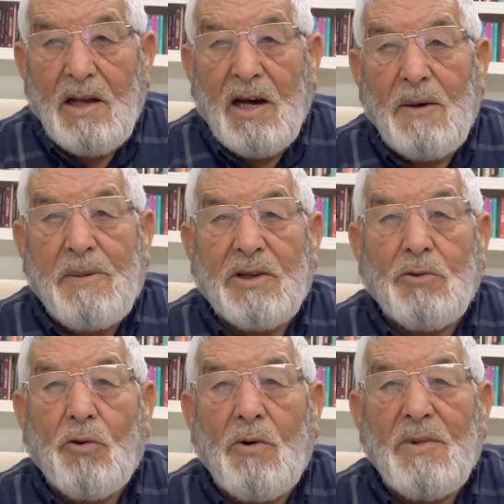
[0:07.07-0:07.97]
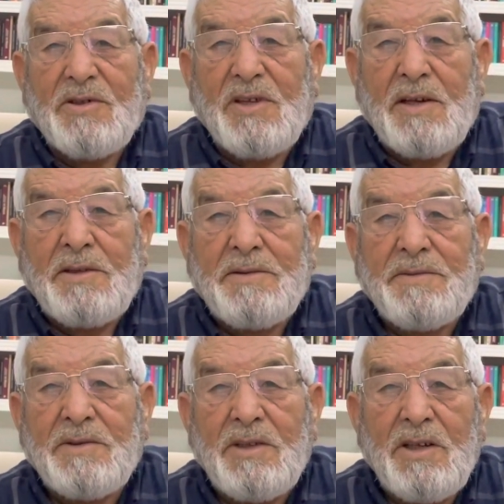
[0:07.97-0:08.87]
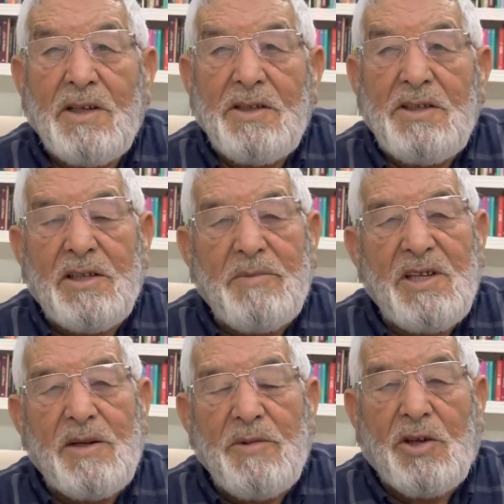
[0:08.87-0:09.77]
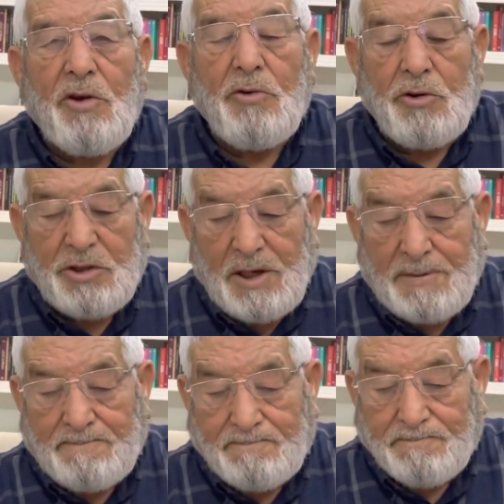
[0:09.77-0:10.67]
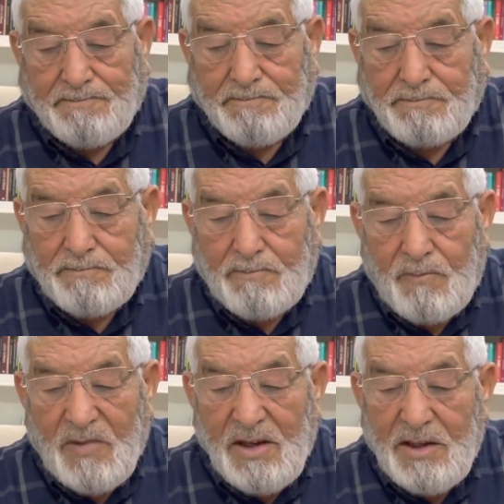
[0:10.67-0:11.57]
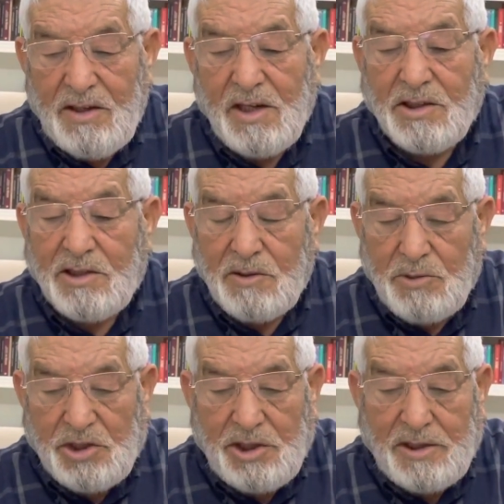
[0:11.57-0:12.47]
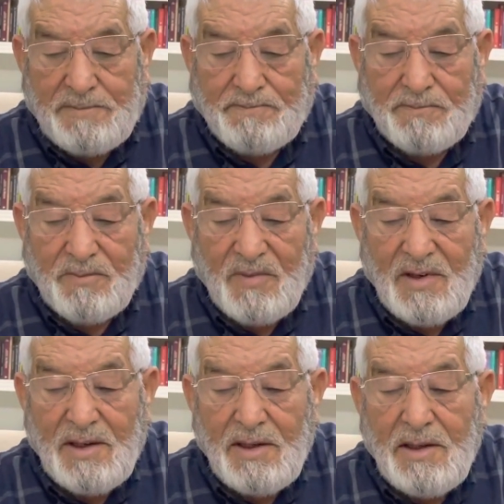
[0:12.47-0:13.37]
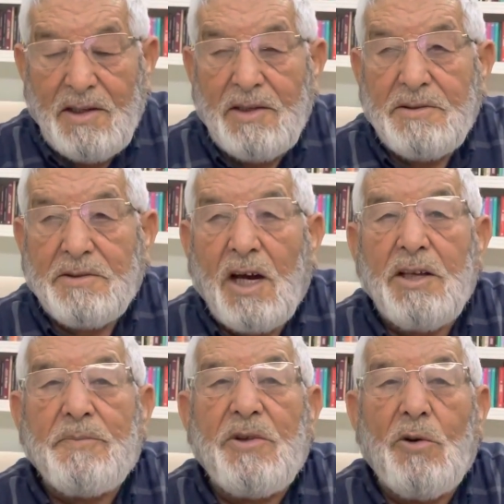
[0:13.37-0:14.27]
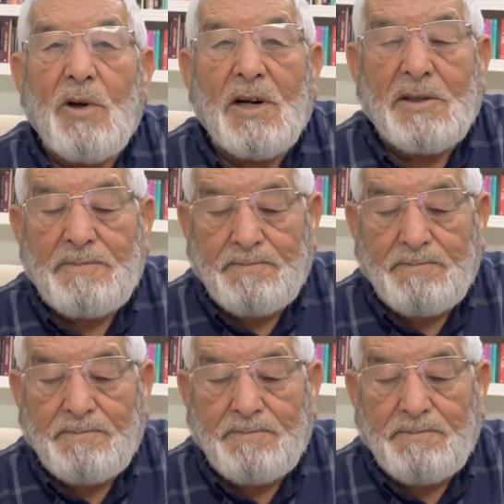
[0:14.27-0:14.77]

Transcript: AK Parti kurulmazdan 20-22 yıl önce yazdığım bir şiir. Tayyip diyorlar.